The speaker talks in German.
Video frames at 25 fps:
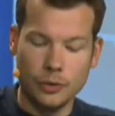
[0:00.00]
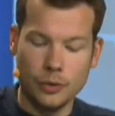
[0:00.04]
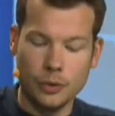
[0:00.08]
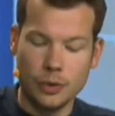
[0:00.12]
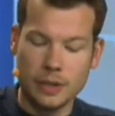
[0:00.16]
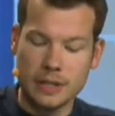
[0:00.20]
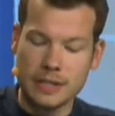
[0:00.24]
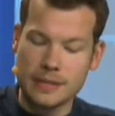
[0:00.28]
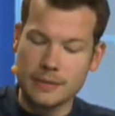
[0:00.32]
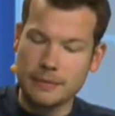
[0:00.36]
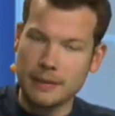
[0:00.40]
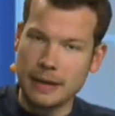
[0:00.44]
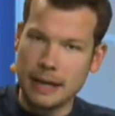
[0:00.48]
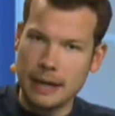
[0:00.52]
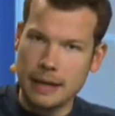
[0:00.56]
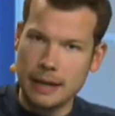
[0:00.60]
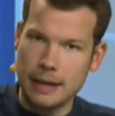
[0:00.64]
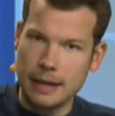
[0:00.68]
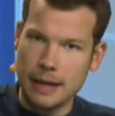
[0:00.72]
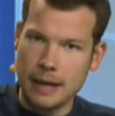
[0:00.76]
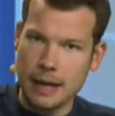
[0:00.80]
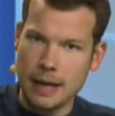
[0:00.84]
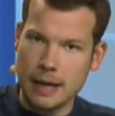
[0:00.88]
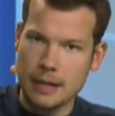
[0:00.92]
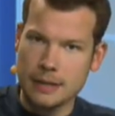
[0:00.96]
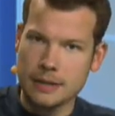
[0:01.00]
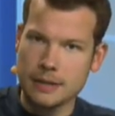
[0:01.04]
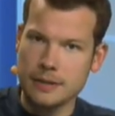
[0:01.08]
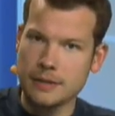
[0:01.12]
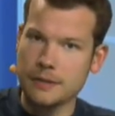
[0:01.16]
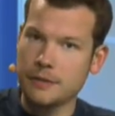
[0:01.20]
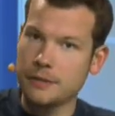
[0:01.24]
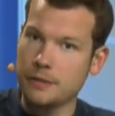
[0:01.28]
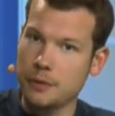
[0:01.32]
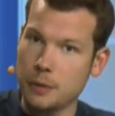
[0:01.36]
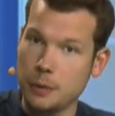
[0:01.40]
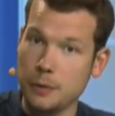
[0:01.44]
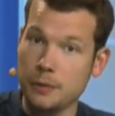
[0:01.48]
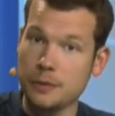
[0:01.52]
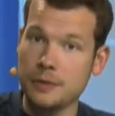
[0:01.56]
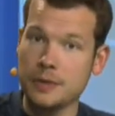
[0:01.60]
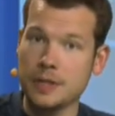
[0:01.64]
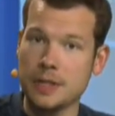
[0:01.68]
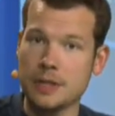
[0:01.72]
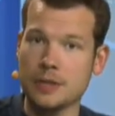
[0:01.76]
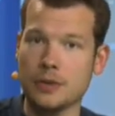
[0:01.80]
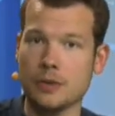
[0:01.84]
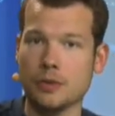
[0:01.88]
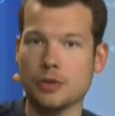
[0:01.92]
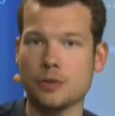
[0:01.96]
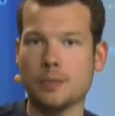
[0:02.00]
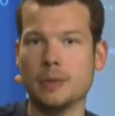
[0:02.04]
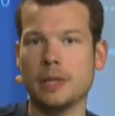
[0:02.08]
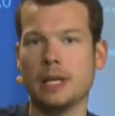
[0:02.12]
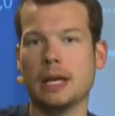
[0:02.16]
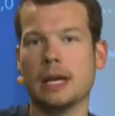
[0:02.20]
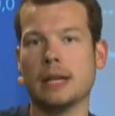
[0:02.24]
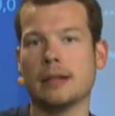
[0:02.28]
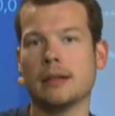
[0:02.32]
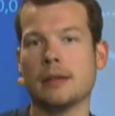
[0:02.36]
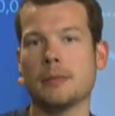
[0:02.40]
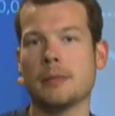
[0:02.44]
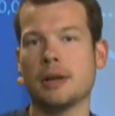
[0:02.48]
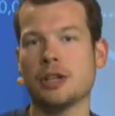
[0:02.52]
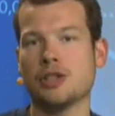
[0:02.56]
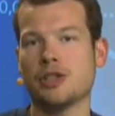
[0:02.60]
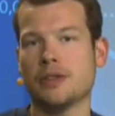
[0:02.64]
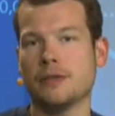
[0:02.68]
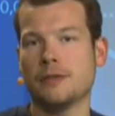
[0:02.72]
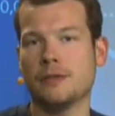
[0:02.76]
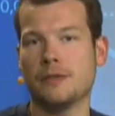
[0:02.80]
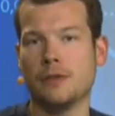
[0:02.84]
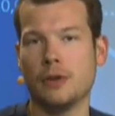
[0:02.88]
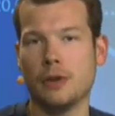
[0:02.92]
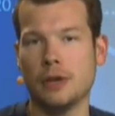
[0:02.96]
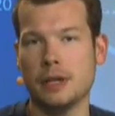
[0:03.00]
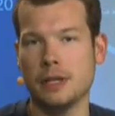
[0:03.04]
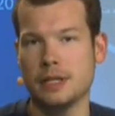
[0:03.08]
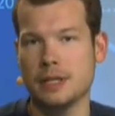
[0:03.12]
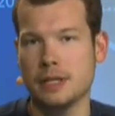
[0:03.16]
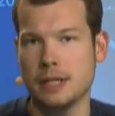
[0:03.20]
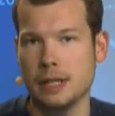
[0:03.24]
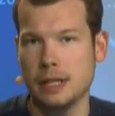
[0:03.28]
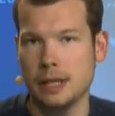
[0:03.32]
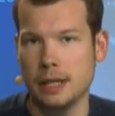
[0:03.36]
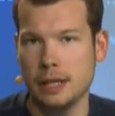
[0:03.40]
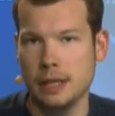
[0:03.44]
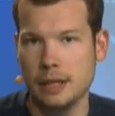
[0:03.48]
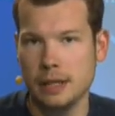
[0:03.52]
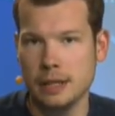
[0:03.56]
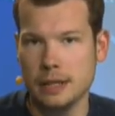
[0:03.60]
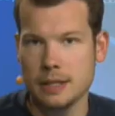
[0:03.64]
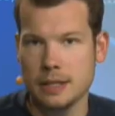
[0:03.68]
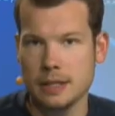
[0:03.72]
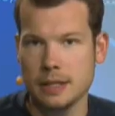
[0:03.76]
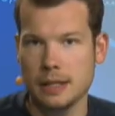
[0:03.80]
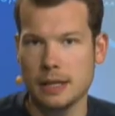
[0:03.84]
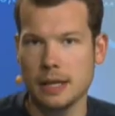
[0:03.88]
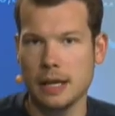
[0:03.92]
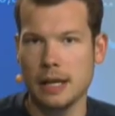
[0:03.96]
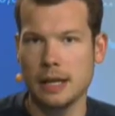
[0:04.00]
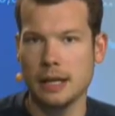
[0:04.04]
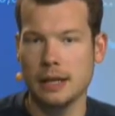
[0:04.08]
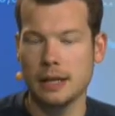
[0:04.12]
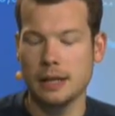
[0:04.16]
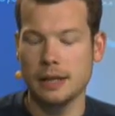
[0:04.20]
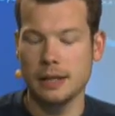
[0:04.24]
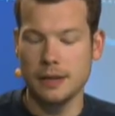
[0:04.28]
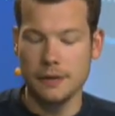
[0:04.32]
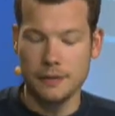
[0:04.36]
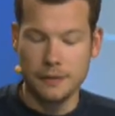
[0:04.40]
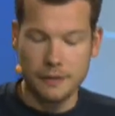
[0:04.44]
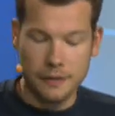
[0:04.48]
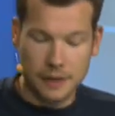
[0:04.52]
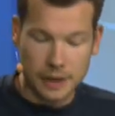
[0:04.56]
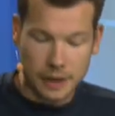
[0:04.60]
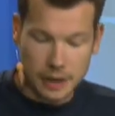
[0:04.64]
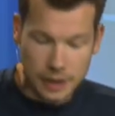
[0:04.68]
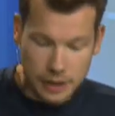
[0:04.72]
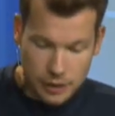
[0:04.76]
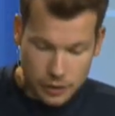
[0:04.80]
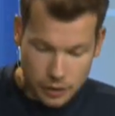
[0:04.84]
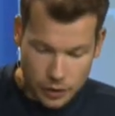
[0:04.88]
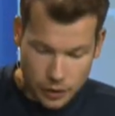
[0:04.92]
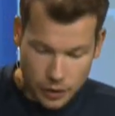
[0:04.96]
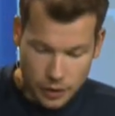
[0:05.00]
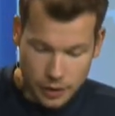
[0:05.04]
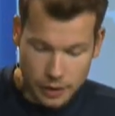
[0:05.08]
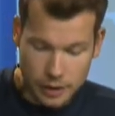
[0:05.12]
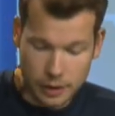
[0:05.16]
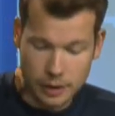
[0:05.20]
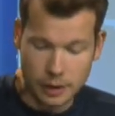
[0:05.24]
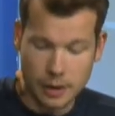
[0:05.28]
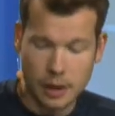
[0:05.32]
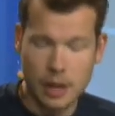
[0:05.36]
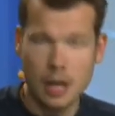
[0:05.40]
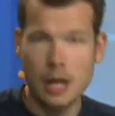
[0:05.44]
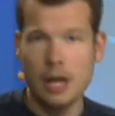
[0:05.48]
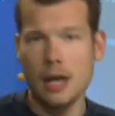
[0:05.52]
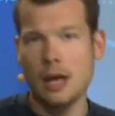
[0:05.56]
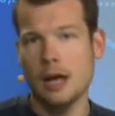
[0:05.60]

Nur zwei der ersten fünf Saisonspiele hat die Mannschaft von Sinedin sie dann gewinnen können.